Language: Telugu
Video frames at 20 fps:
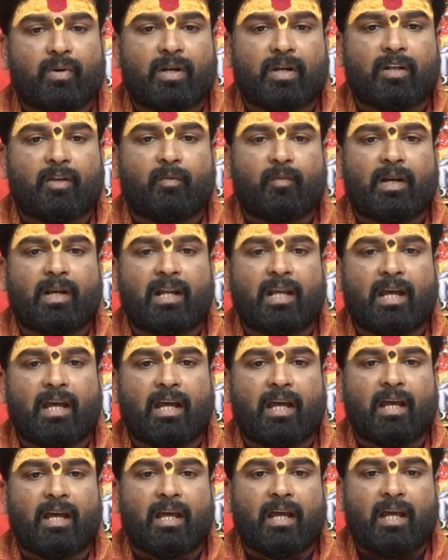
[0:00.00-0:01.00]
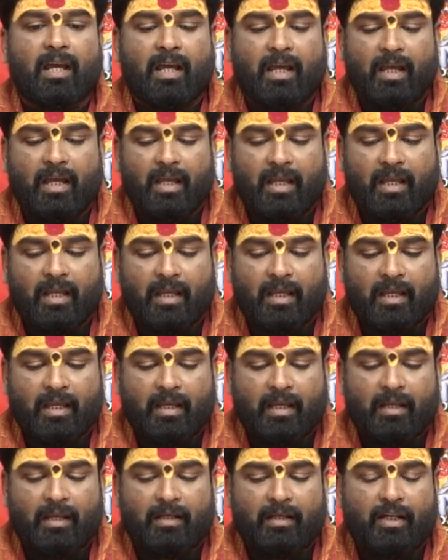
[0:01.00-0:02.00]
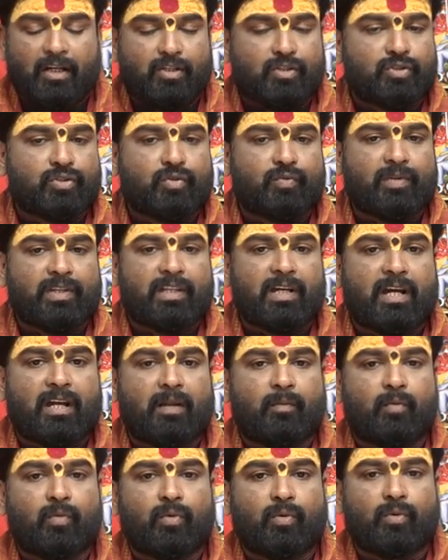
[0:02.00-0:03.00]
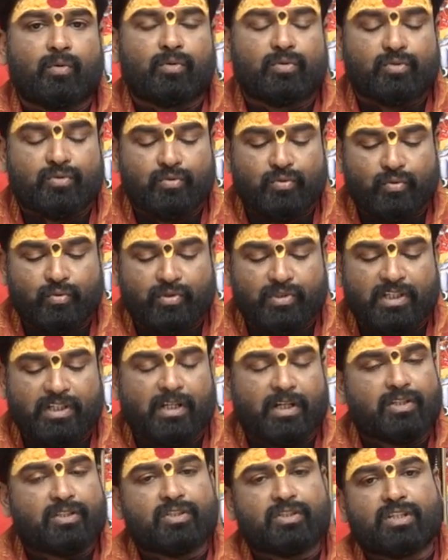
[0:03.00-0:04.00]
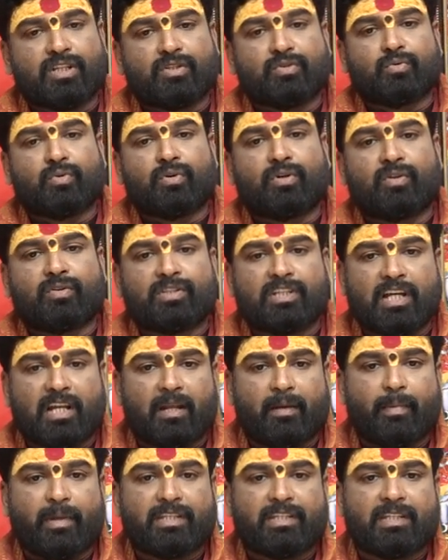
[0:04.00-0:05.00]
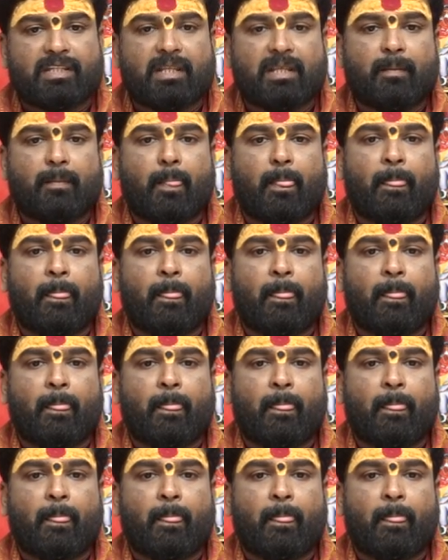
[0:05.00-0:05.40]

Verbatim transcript: ఉండటం వల్ల ఖర్చు విధానము చూసి ఖర్చు చేసుకోవటం చాలా మంచిది